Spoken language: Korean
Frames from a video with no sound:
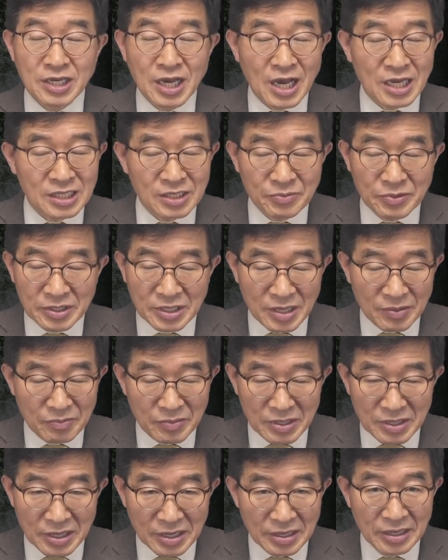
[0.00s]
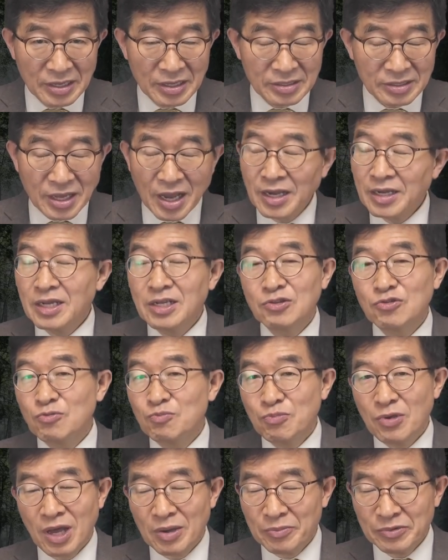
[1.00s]
않으면 됩니다. 당일
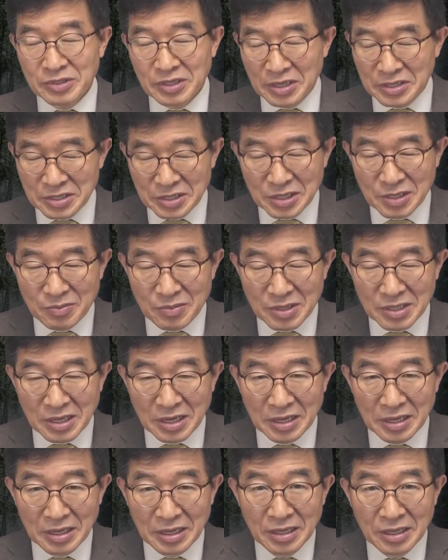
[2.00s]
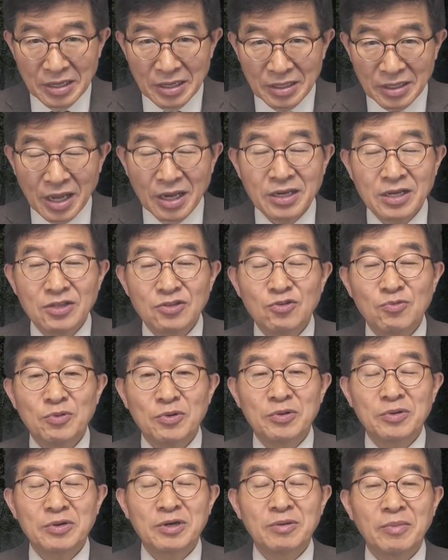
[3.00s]
투표하면 되는 겁니다. 당일
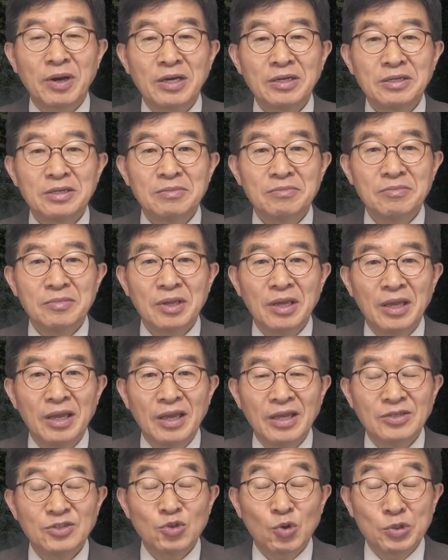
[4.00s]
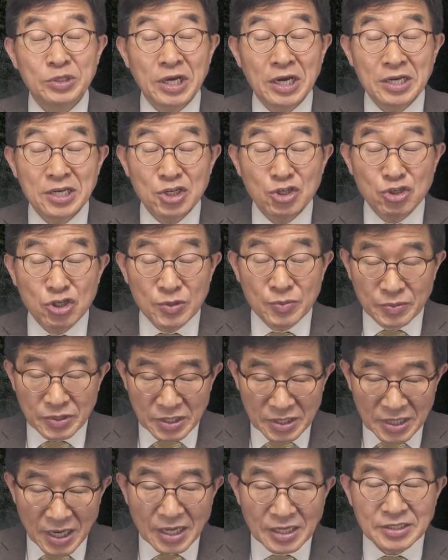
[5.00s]
투표는 그만큼 조작이
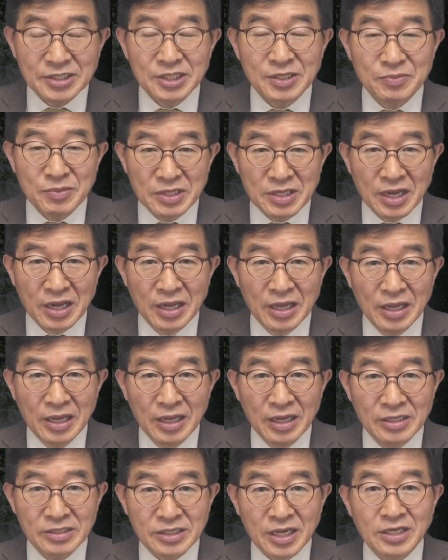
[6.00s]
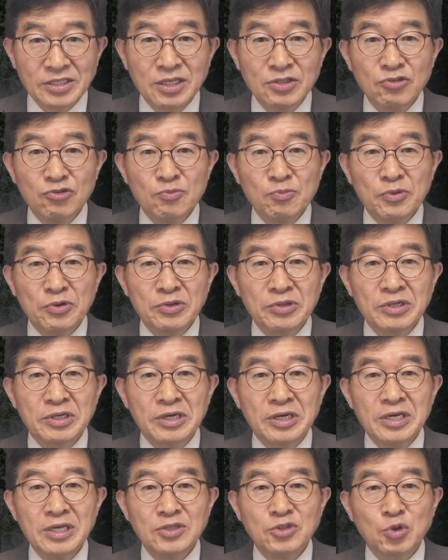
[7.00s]
쉽지가 않습니다. 사전 투표는
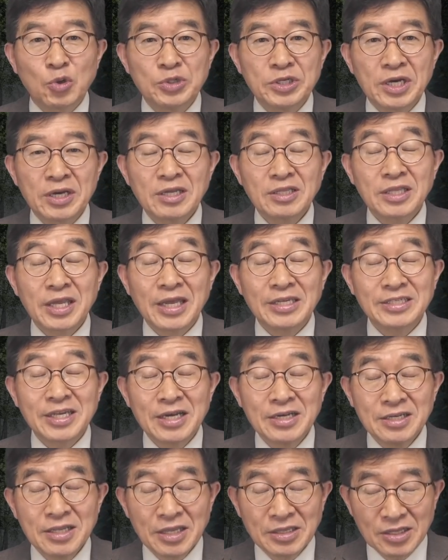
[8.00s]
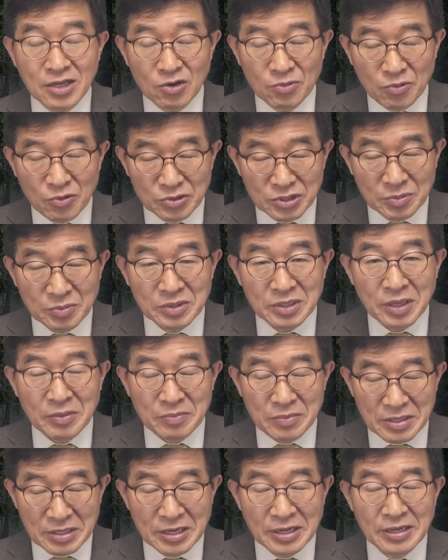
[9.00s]
거의 조작의 대상이 된다고 보시면
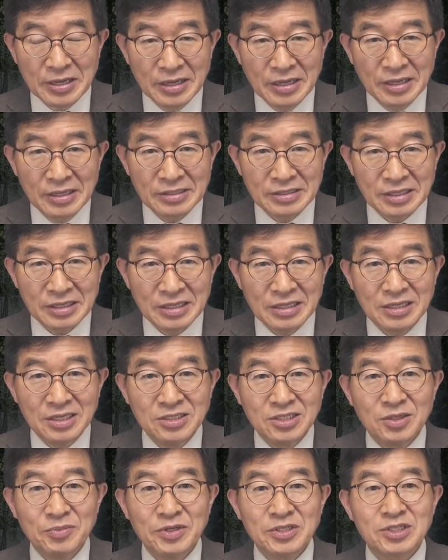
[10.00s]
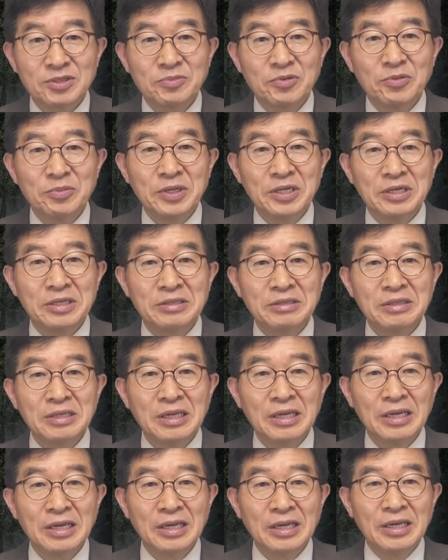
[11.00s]
됩니다. 네, 이런 점에서 보면은
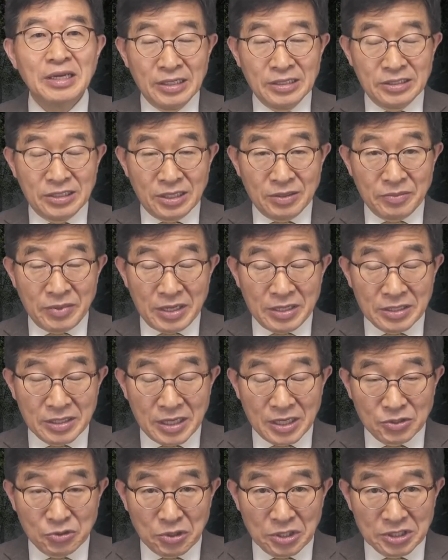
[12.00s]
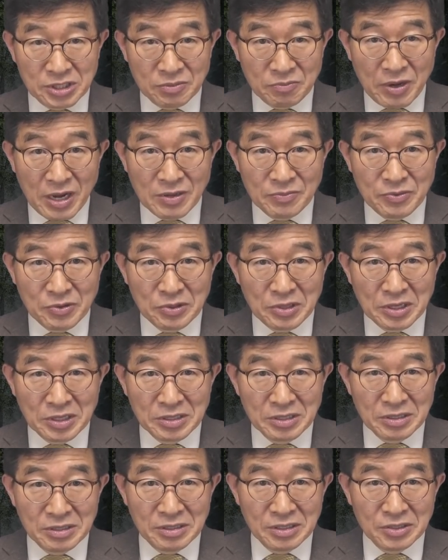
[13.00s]
정말 계속해서
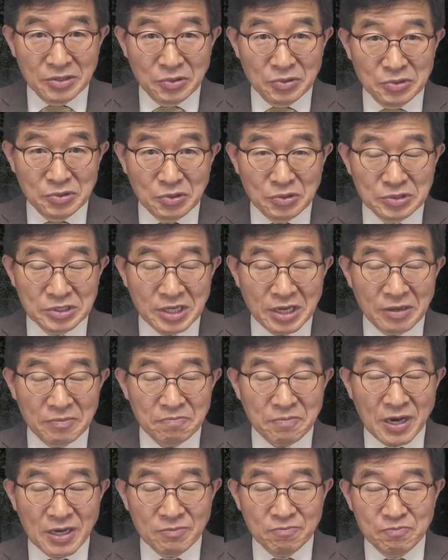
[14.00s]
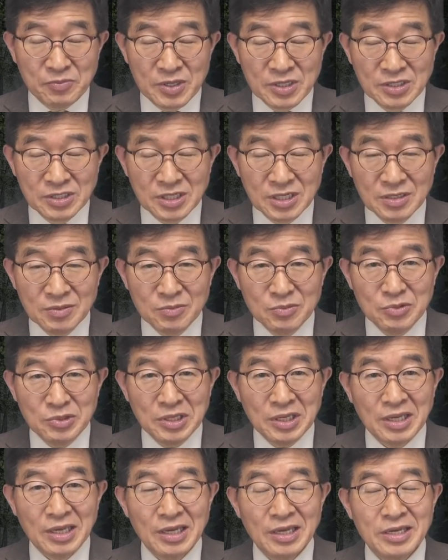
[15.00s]
발표되는 여론조사, 박빙
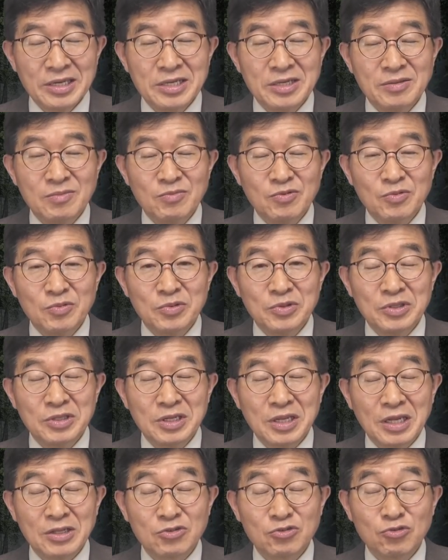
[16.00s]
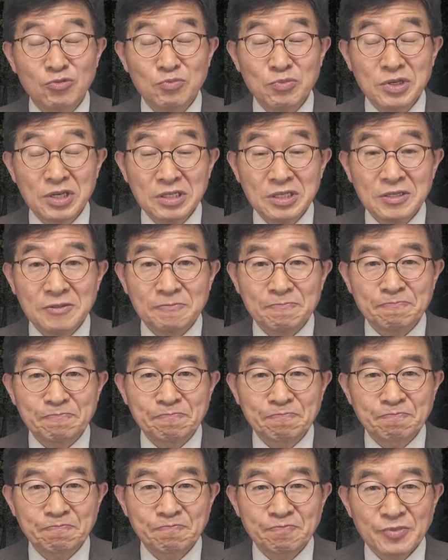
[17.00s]
성문이 이런 부분들에 숨겨진
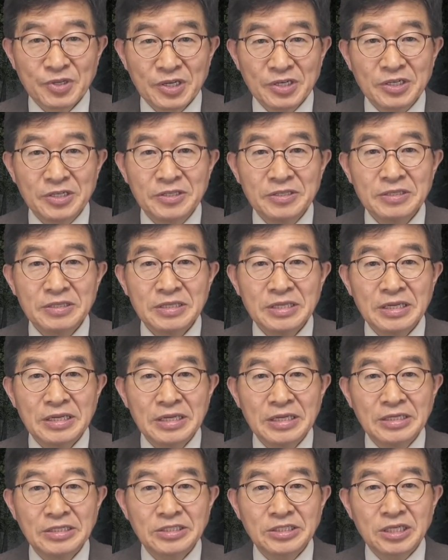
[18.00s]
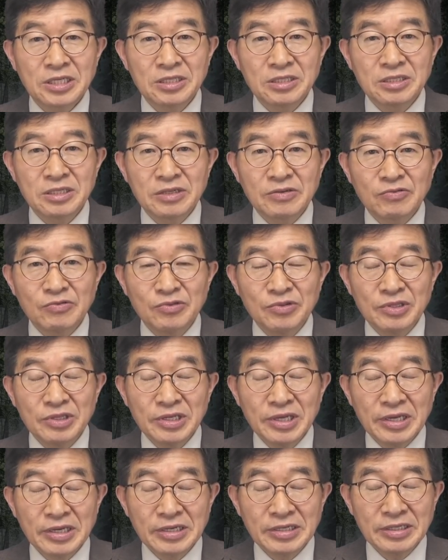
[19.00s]
그런
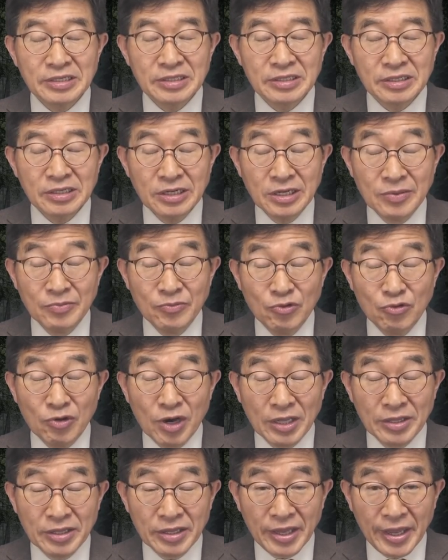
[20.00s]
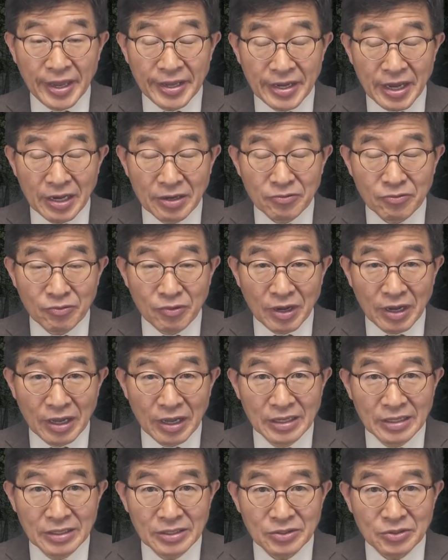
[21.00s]
선거꾼들의 그런 엄흉한 계략과
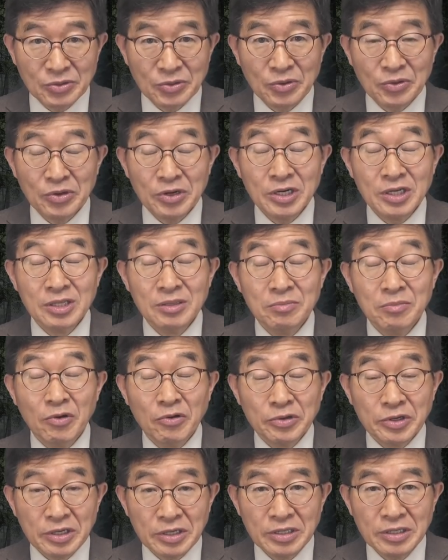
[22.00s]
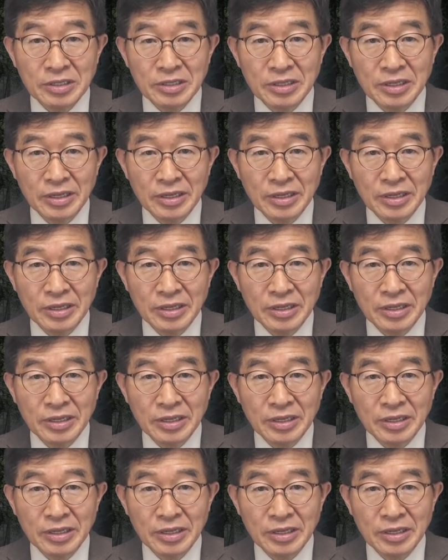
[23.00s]
또 음모를